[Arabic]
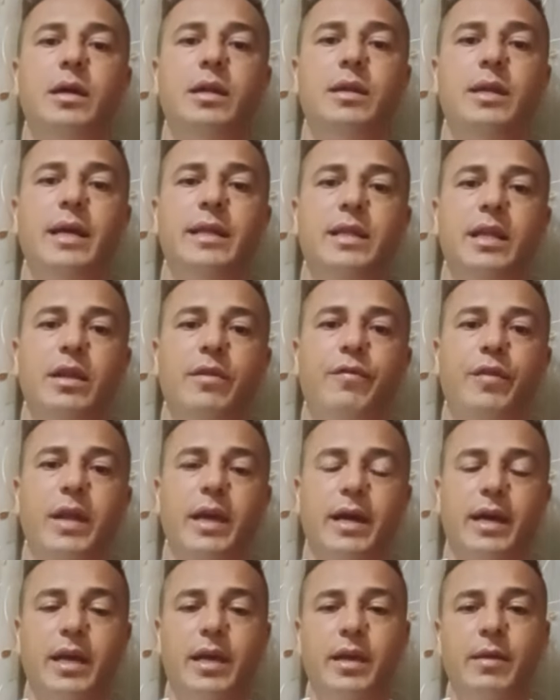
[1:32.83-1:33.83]
النادي
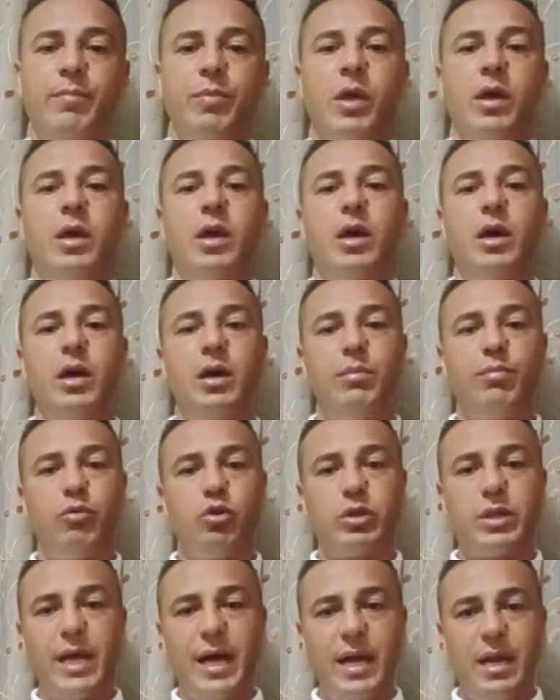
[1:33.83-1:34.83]
الافريقي آه،
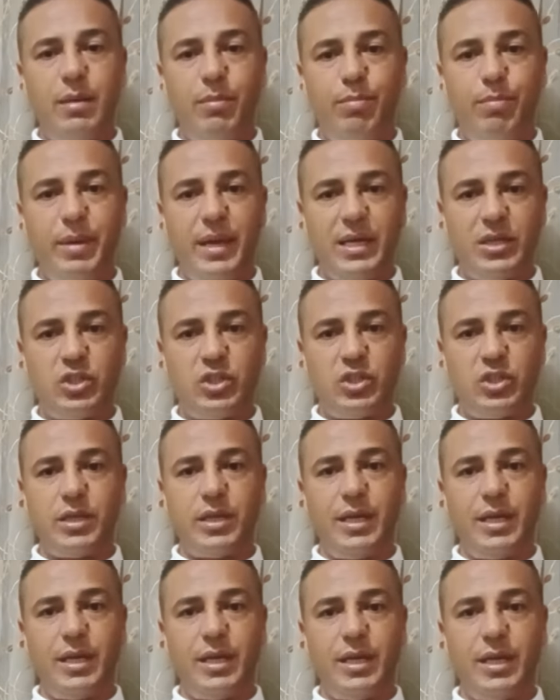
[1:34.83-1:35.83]
مطالب باش
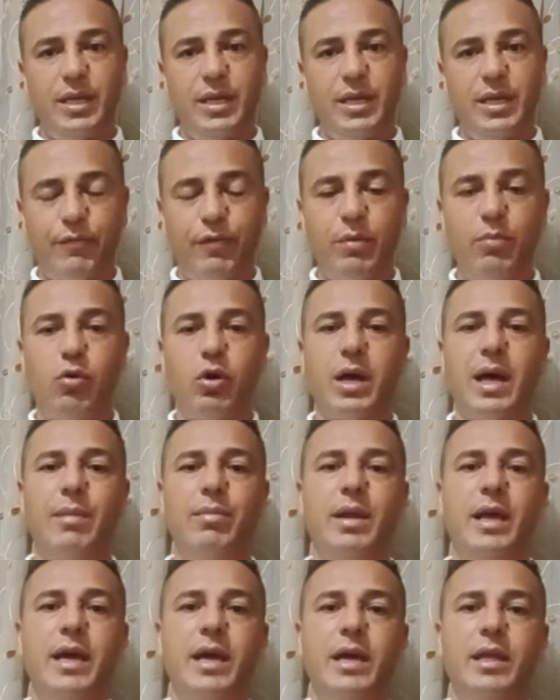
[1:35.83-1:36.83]
ينتصر في
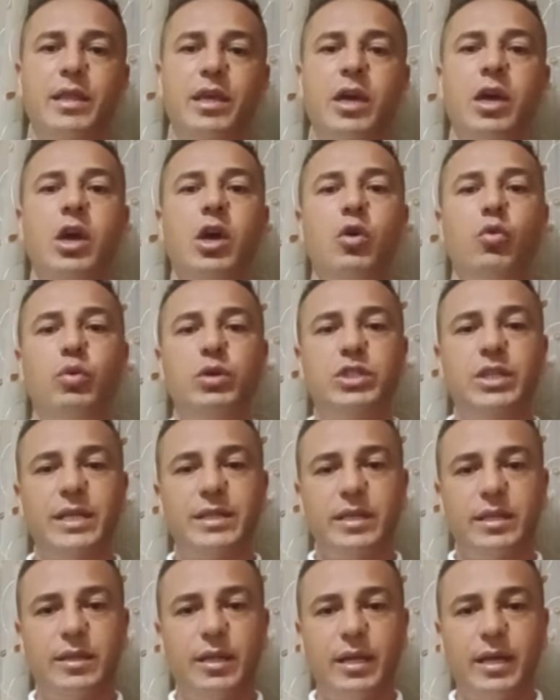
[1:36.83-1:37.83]
المقابله هذه
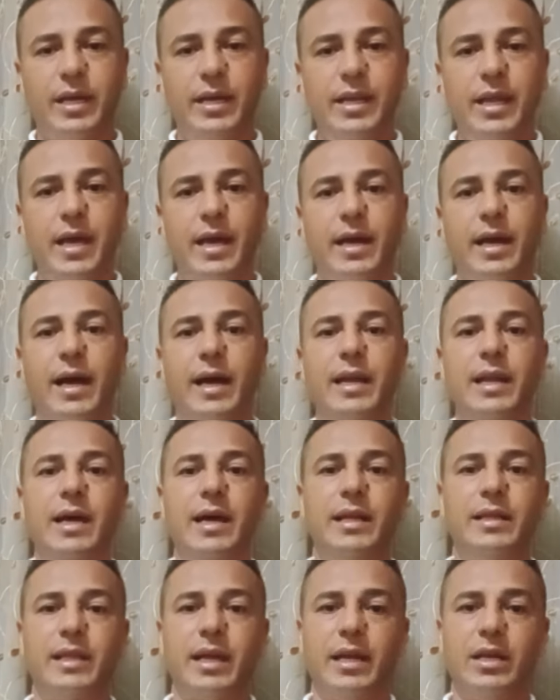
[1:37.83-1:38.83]
ويشدد الخناق
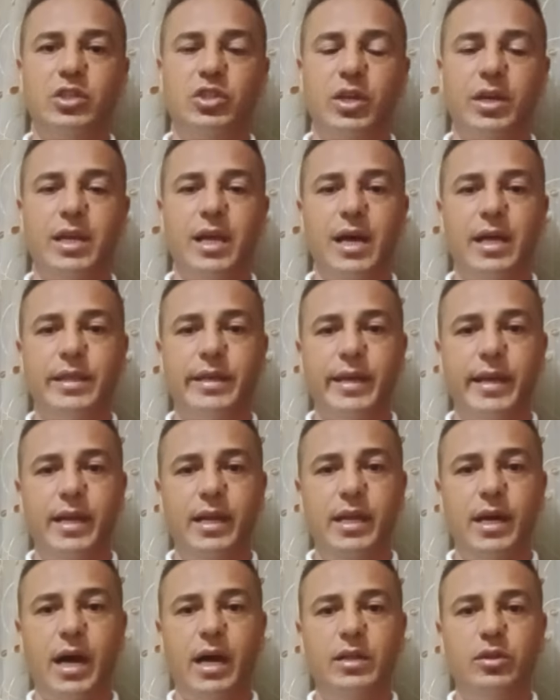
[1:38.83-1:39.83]
على الترجي الرياضي
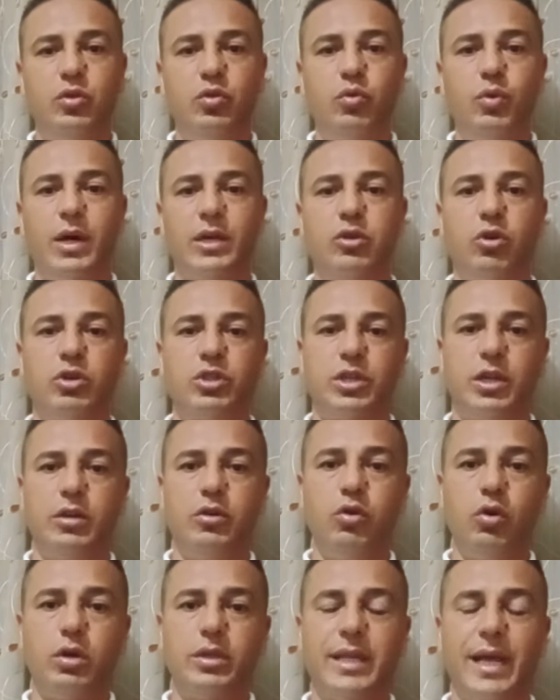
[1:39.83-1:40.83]
اللي عنده
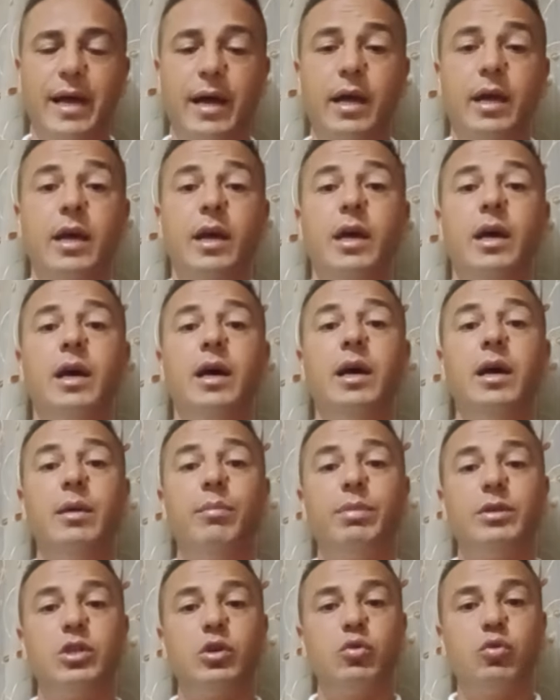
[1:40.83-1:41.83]
21 نقطه آه،
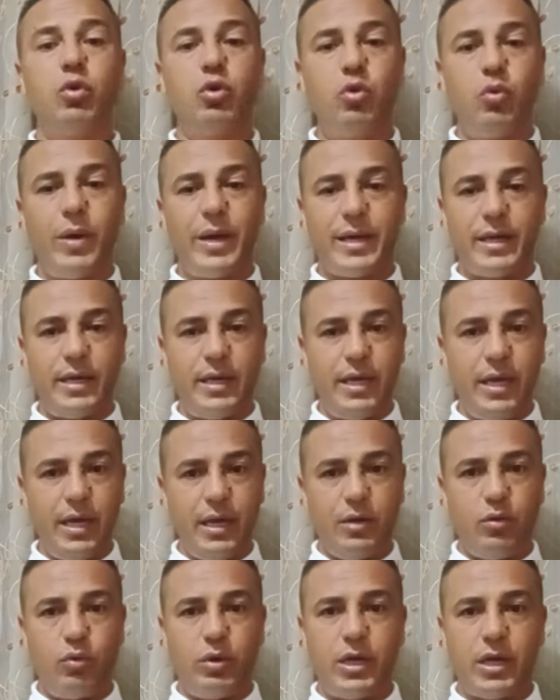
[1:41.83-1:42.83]
باش نكونوا
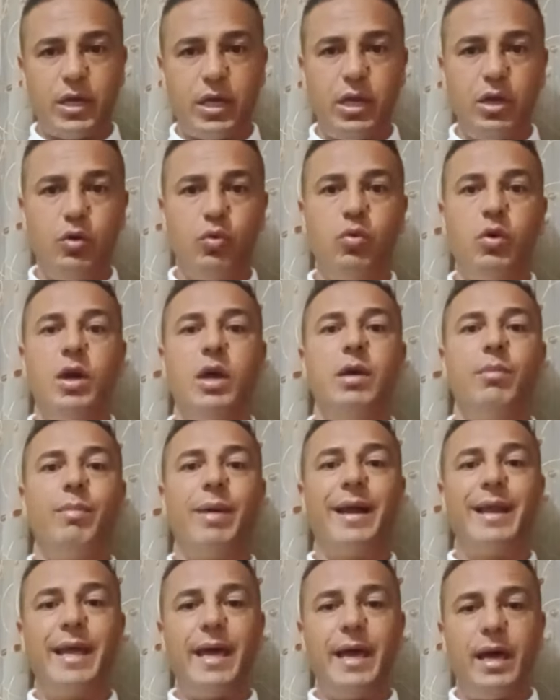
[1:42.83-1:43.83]
واقعيين ونحكيو
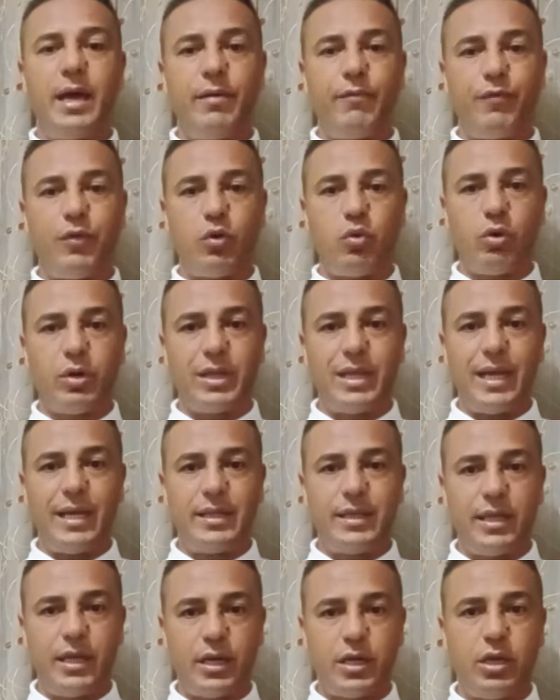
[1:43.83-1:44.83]
معناها في كره
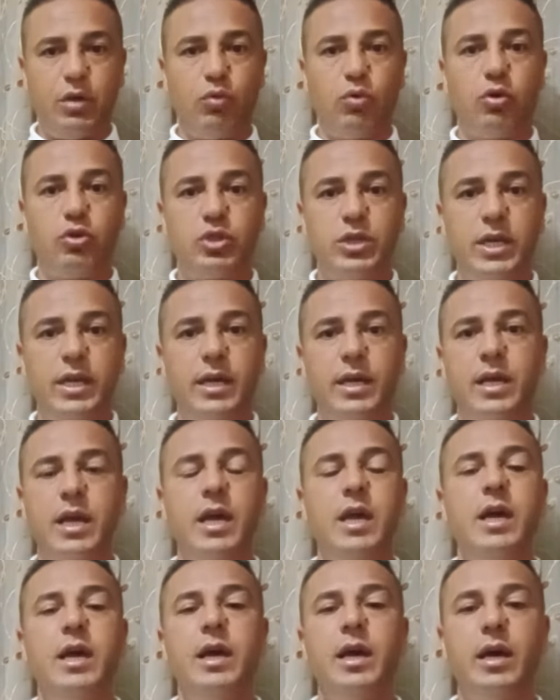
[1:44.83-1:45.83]
اليد نحكيو لوجيك
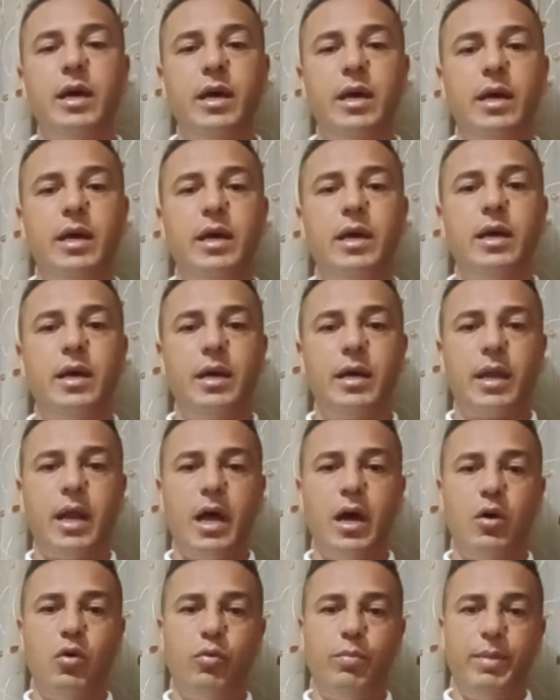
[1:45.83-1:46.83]
آه،
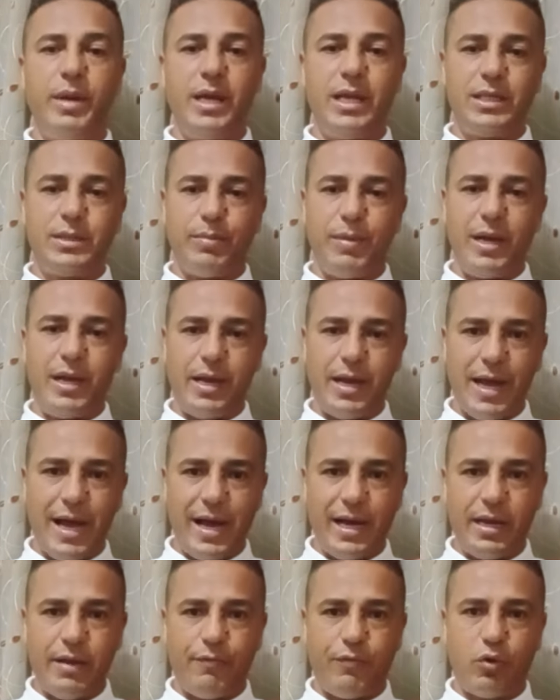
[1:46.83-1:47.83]
راهو بالنسبه لنا
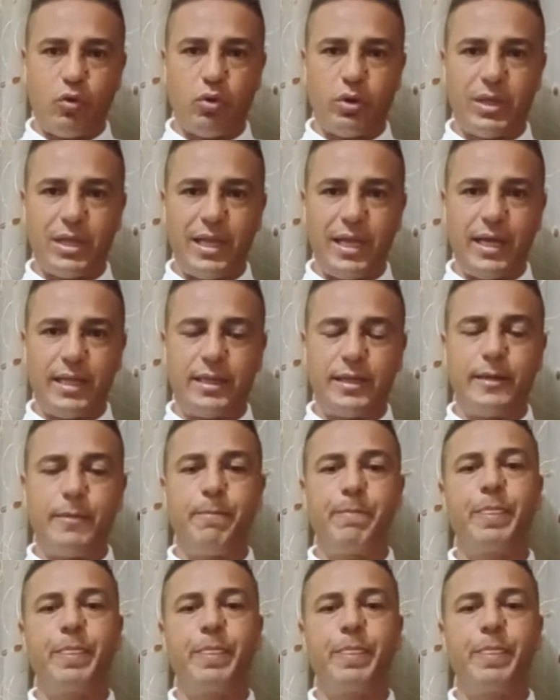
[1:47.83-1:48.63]
احنا في كره اليد